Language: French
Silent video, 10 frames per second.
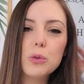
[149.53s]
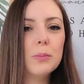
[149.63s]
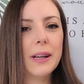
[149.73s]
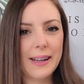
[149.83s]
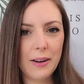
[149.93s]
donc
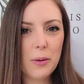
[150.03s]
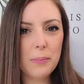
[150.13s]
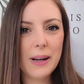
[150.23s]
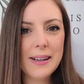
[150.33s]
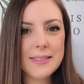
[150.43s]
tu mets rien
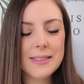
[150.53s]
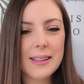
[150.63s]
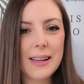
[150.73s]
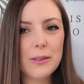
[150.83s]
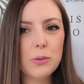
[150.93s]
en
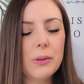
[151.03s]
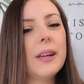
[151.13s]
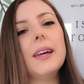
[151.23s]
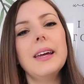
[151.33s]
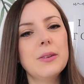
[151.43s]
place et tu
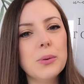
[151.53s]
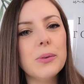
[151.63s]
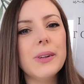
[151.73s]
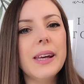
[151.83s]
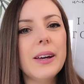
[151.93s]
es
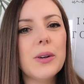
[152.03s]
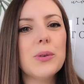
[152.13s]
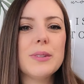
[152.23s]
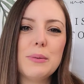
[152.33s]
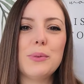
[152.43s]
étonnée
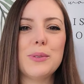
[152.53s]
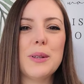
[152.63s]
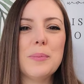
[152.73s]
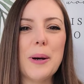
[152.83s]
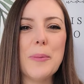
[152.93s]
que ça fonctionne